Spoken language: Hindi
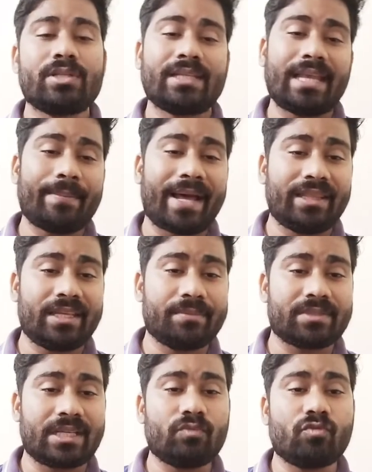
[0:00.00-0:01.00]
उसके माध्यम
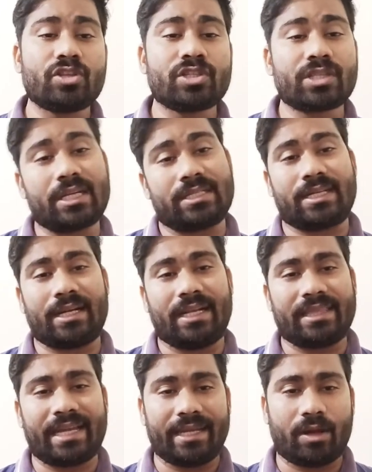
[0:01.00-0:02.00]
से वो सर्च कर
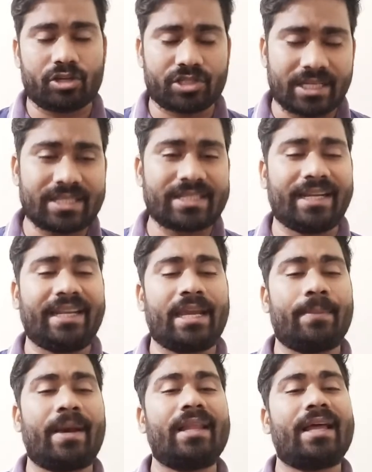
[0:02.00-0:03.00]
लेता है और सर्च करने
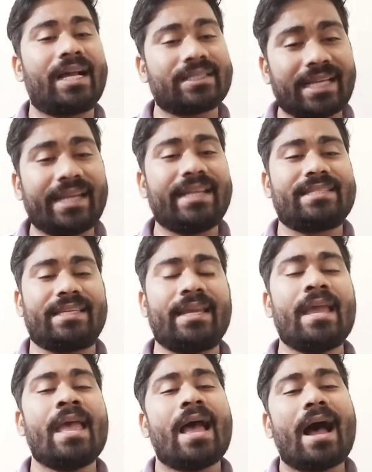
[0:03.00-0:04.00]
के बाद आसानी से
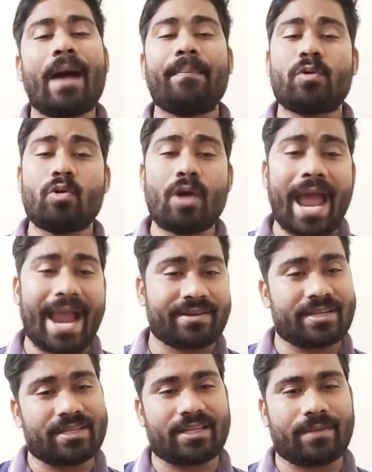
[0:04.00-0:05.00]
आपको
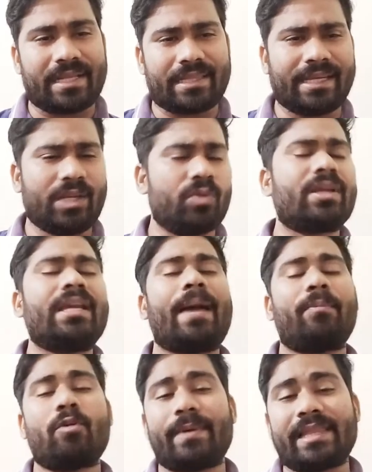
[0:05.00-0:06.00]
एक्सेस कर पाता है क्योंकि
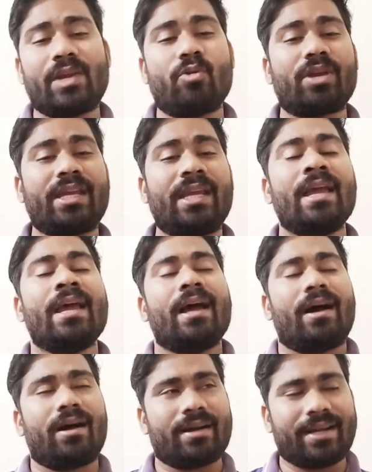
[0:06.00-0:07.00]
आपको पता ही हो कि
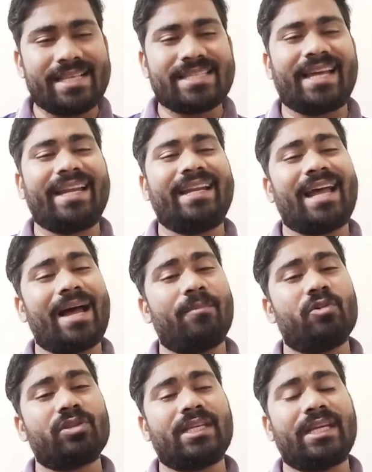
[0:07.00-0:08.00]
कई सारे नाम
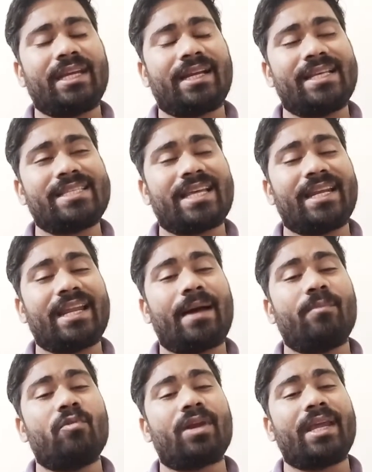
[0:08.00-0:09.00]
होते हैं कई सारे
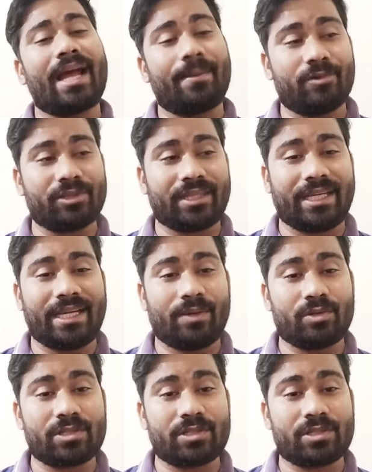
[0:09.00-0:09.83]
नामों के नाम होते हैं